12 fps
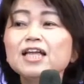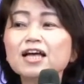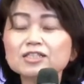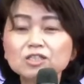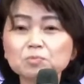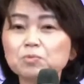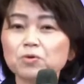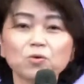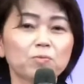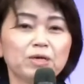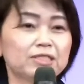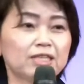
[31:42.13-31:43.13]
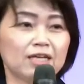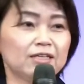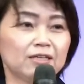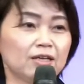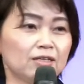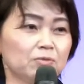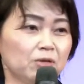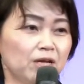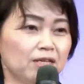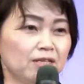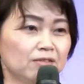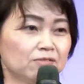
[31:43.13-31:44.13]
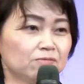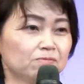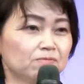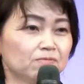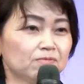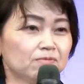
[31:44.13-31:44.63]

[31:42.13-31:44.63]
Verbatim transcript: ダーシップを述べ伝えてたんでもないです。It's not